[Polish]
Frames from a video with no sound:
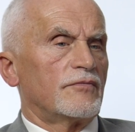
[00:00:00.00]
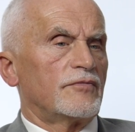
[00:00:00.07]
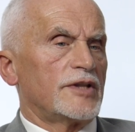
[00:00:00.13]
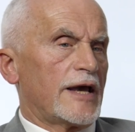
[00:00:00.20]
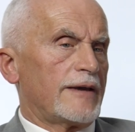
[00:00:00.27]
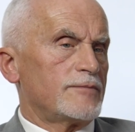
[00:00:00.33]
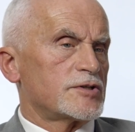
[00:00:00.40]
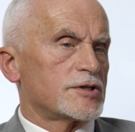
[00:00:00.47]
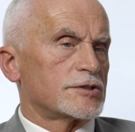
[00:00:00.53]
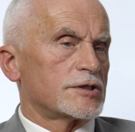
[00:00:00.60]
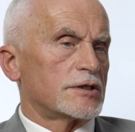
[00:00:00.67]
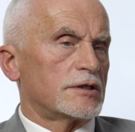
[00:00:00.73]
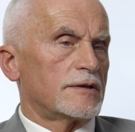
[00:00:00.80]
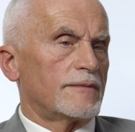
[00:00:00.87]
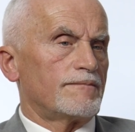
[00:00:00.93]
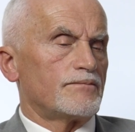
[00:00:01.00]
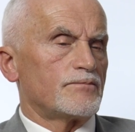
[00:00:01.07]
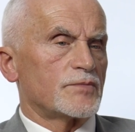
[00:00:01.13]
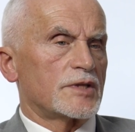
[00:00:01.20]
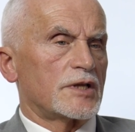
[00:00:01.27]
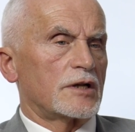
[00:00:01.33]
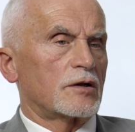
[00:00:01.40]
wydaje mi się, że
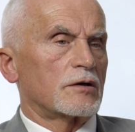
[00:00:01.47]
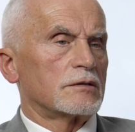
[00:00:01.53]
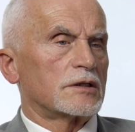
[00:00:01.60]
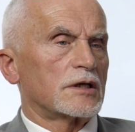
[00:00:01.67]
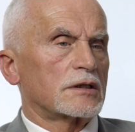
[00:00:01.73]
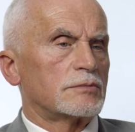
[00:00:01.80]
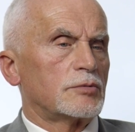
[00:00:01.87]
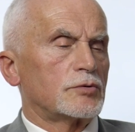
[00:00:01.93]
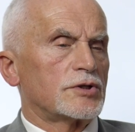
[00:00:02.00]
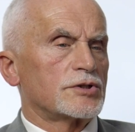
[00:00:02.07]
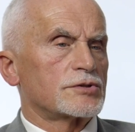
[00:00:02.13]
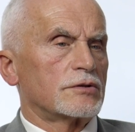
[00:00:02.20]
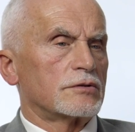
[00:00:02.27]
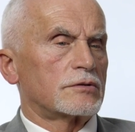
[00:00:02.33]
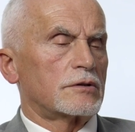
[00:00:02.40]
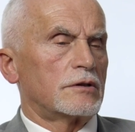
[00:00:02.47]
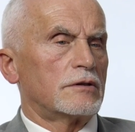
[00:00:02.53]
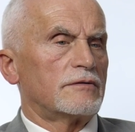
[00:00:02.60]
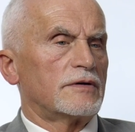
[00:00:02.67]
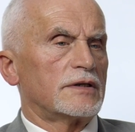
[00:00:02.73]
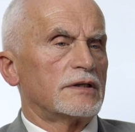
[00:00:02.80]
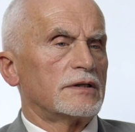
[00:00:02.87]
mm, ten kontakt był też
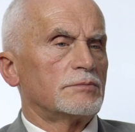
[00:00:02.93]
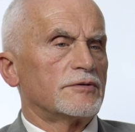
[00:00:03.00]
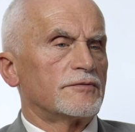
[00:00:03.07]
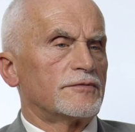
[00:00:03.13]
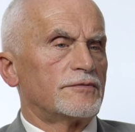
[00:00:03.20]
kontrolowany, bo